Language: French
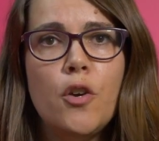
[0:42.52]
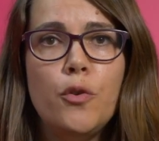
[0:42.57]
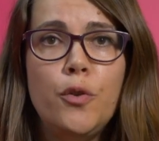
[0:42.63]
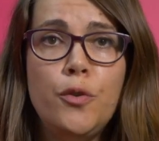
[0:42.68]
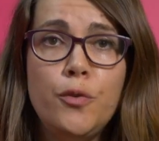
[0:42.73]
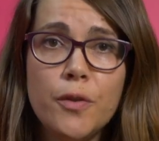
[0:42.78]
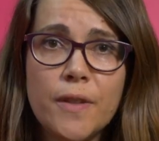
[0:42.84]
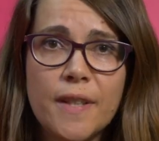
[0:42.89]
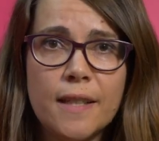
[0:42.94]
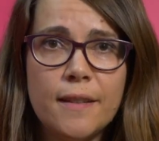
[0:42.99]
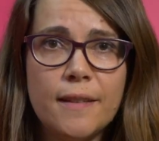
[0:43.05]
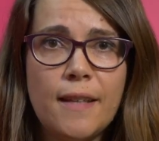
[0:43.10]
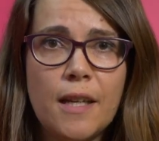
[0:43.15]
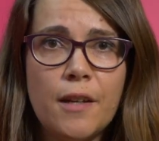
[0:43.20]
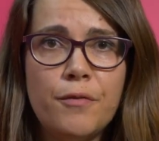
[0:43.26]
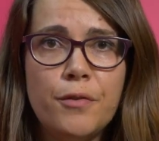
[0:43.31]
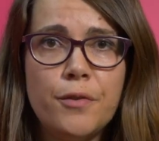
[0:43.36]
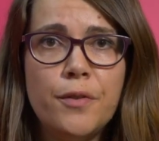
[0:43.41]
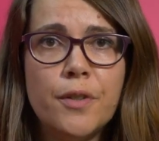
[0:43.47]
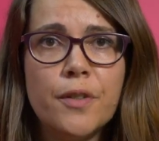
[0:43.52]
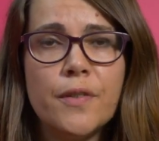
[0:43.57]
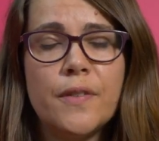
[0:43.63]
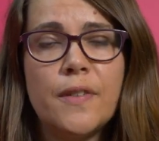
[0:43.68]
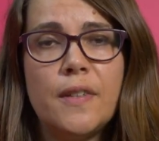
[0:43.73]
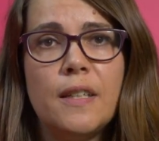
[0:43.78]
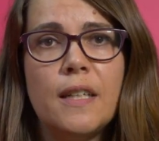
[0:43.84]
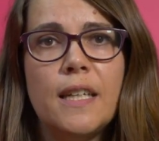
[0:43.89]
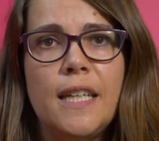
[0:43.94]
Une autre
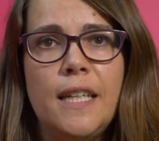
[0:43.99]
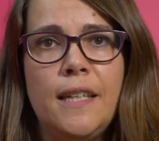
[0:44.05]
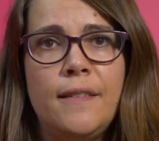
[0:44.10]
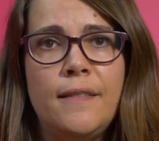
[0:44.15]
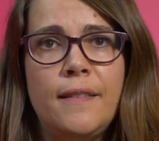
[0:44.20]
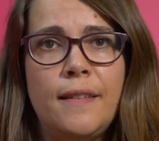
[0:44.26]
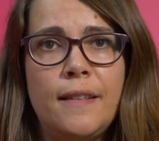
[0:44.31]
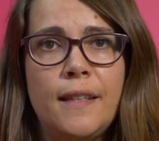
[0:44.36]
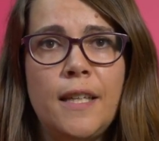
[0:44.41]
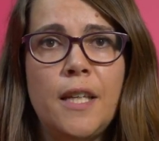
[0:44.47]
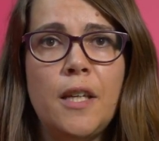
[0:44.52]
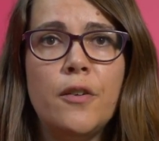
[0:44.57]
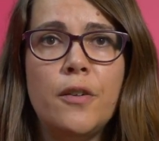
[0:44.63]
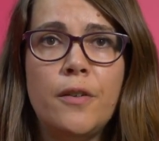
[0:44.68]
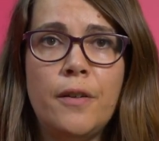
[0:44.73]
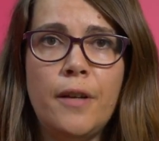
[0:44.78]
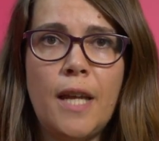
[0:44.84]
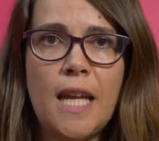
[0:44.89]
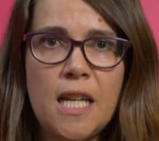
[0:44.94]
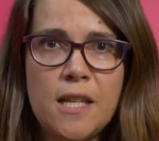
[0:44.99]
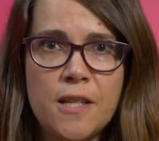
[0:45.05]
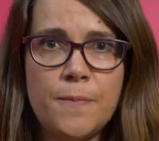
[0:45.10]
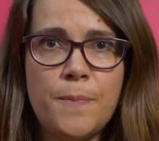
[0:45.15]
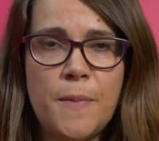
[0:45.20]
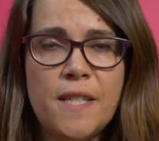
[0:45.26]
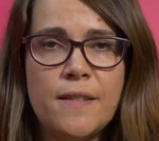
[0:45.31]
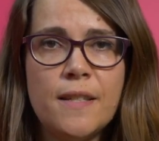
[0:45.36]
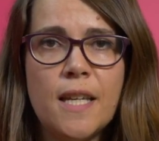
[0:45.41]
intervenante était, euh, elle,
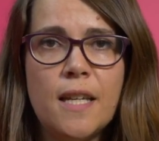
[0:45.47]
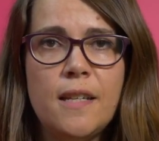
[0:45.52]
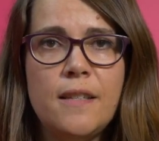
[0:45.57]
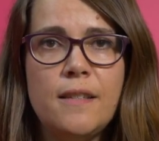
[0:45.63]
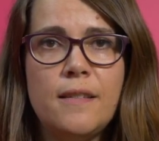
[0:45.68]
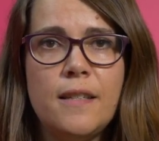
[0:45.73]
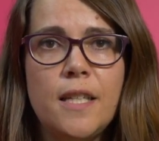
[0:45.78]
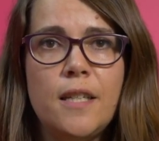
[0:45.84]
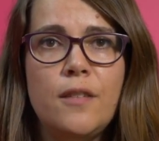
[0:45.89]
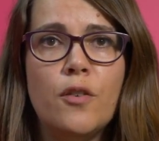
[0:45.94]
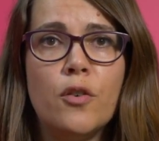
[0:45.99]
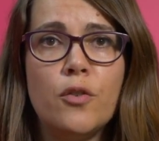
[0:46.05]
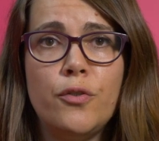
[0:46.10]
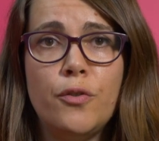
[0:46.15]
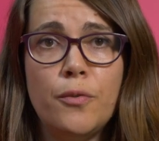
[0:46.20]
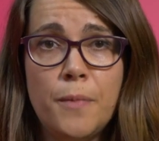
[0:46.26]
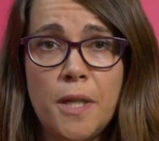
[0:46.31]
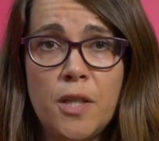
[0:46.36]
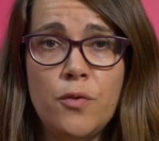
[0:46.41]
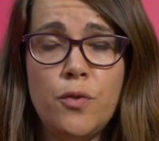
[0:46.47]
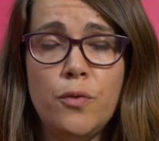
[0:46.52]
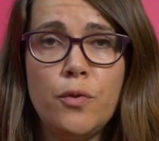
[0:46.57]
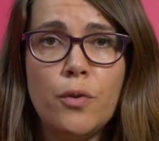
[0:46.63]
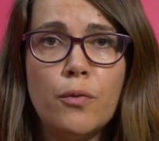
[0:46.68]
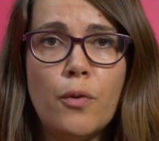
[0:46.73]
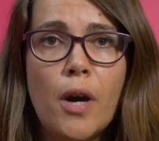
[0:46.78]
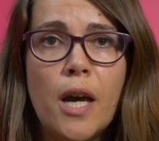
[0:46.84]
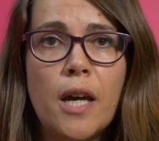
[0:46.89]
spécialisée dans le domaine du
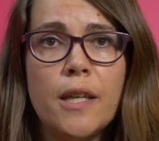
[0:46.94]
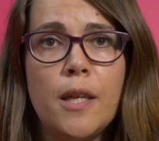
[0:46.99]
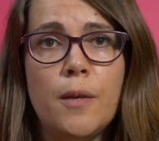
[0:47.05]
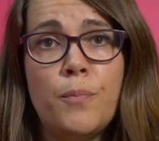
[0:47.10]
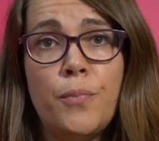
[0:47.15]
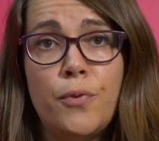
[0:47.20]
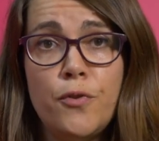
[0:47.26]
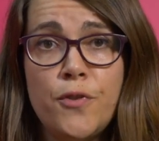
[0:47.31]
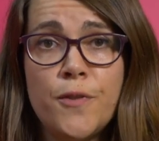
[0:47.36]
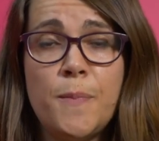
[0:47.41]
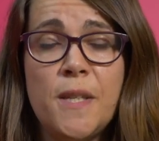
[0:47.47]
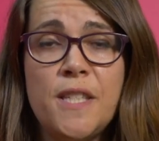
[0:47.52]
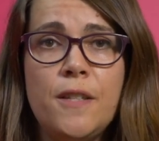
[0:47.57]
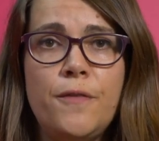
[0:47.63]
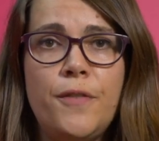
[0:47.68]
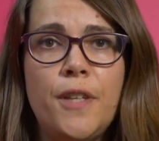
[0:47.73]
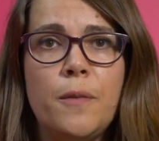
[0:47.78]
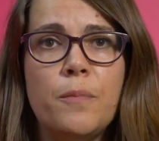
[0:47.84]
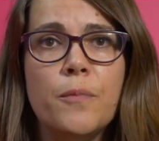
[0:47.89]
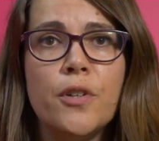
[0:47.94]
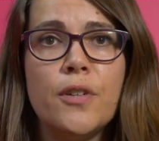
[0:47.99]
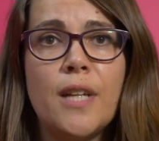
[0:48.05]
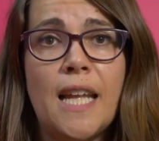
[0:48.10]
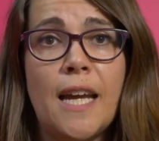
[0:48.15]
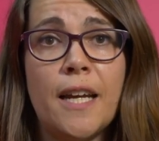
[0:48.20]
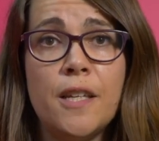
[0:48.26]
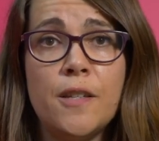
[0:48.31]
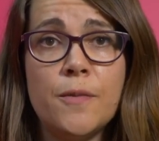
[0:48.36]
droit et plus spécifiquement
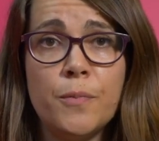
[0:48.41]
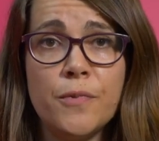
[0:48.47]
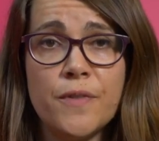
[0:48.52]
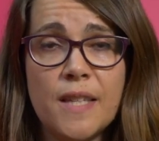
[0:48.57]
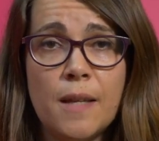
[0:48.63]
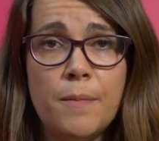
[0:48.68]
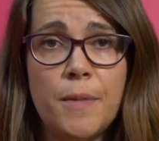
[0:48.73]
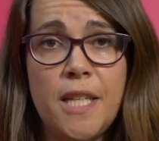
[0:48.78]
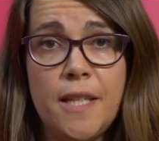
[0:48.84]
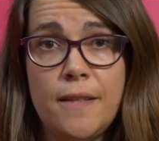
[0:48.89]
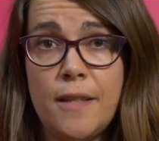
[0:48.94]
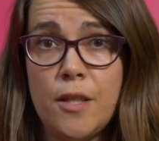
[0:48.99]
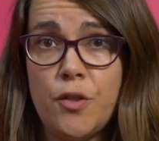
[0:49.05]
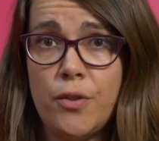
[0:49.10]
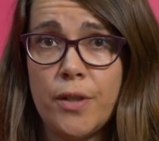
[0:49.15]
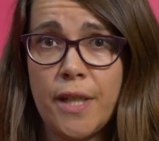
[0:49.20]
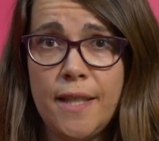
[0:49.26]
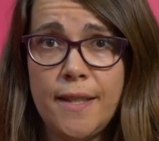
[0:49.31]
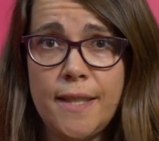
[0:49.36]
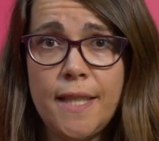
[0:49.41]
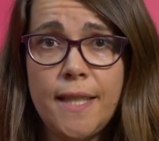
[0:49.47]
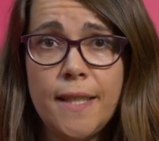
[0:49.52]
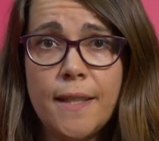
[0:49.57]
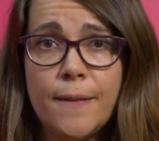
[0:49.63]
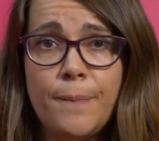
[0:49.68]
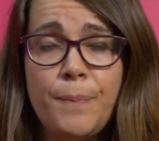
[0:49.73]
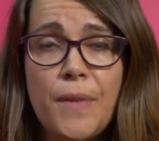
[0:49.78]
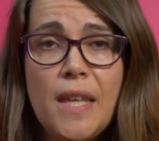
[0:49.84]
de la responsabilité
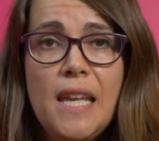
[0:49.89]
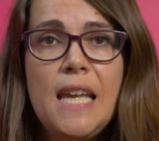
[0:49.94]
juridique.